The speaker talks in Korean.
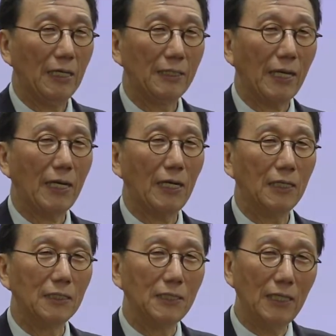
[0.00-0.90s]
나라가
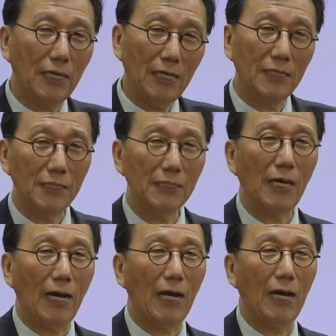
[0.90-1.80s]
어디에
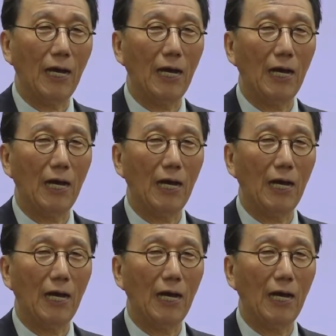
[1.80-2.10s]
있느냐,